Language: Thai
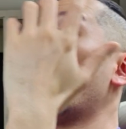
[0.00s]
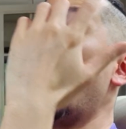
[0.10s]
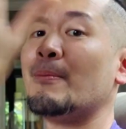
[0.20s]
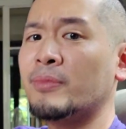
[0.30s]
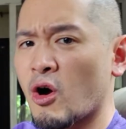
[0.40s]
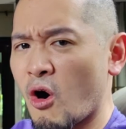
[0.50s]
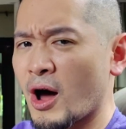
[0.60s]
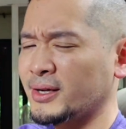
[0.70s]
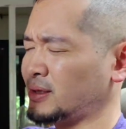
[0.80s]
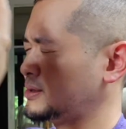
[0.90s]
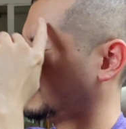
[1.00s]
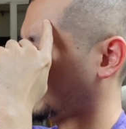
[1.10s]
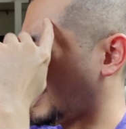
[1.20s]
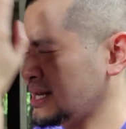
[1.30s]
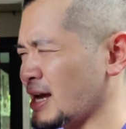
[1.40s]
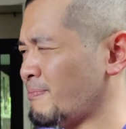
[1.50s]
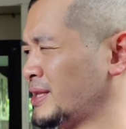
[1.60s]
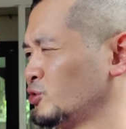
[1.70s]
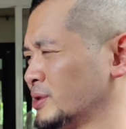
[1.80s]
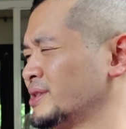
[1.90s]
ความร้อน อันนี้
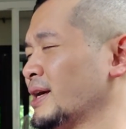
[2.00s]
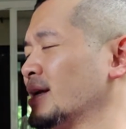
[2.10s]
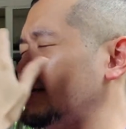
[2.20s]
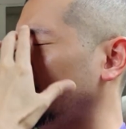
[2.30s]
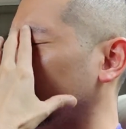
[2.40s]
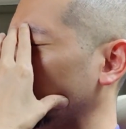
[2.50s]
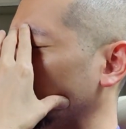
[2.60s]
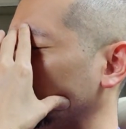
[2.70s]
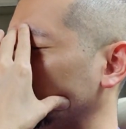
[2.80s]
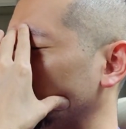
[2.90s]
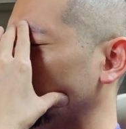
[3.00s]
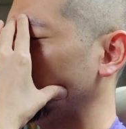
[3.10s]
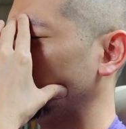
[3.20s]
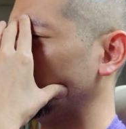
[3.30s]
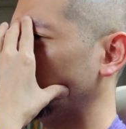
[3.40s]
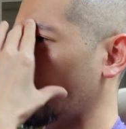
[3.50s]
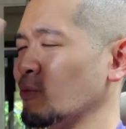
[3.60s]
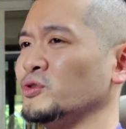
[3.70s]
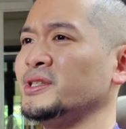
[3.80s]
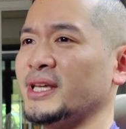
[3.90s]
เป็นจุดเสียที่ผ
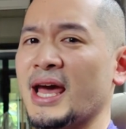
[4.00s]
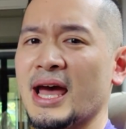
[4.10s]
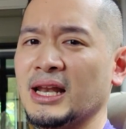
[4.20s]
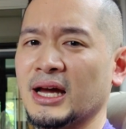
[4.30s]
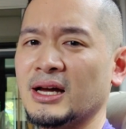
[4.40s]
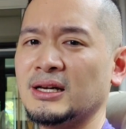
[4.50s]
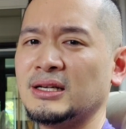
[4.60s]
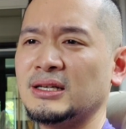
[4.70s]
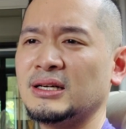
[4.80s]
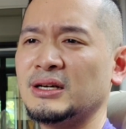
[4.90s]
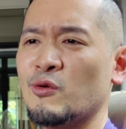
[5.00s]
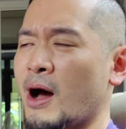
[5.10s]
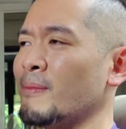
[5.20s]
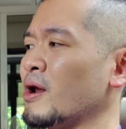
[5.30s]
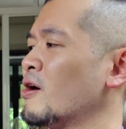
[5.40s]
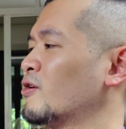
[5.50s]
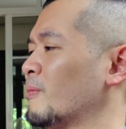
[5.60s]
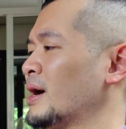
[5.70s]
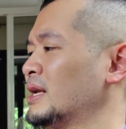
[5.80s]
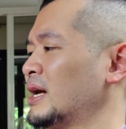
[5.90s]
มรู้สึกแย่เลยความร้อนข
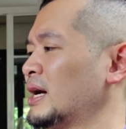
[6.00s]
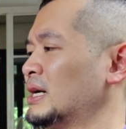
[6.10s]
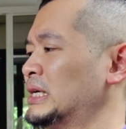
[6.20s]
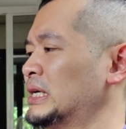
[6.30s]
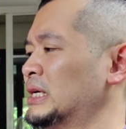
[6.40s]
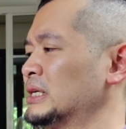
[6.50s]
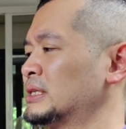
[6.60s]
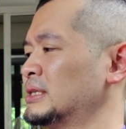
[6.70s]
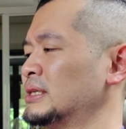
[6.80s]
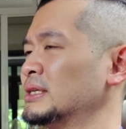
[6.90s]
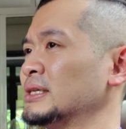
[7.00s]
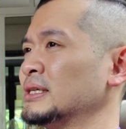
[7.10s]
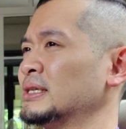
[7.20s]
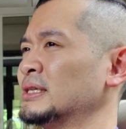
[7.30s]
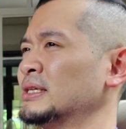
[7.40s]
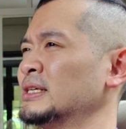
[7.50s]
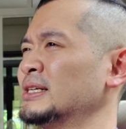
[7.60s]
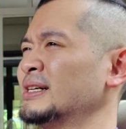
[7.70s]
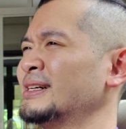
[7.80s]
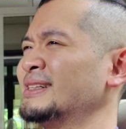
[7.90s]
องมันเนี่ยคือ
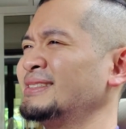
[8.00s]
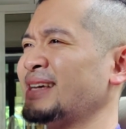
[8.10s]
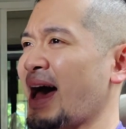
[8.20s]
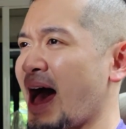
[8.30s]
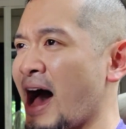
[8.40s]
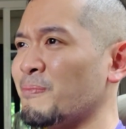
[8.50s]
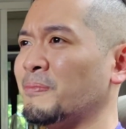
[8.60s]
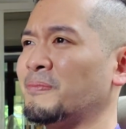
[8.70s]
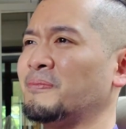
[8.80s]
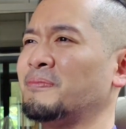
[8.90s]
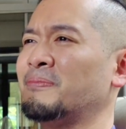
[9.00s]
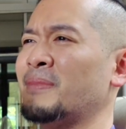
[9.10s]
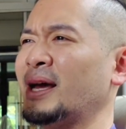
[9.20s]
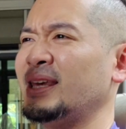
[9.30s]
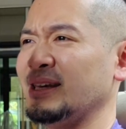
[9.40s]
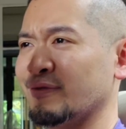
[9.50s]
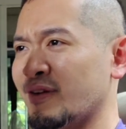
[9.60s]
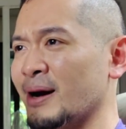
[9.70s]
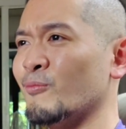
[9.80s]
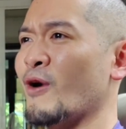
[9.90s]
จะอัพมากี่
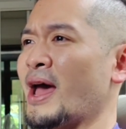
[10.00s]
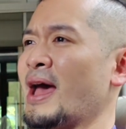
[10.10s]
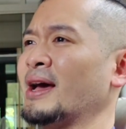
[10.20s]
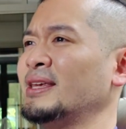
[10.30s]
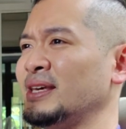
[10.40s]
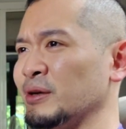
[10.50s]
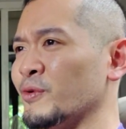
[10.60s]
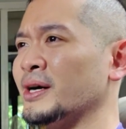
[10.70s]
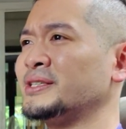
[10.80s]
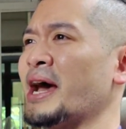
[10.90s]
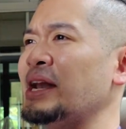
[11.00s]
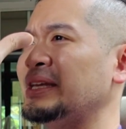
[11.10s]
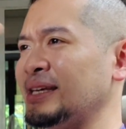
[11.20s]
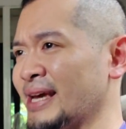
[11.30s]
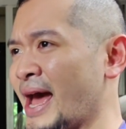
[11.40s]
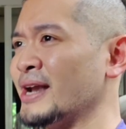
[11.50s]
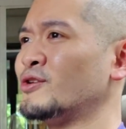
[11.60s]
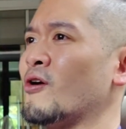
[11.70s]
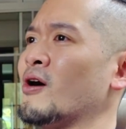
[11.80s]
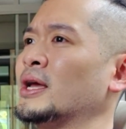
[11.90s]
เฟิร์มแวร์ กี่เวอร์ชันกี่
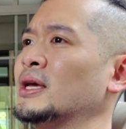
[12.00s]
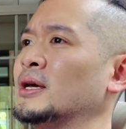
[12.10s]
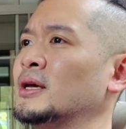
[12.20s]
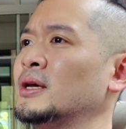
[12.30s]
Android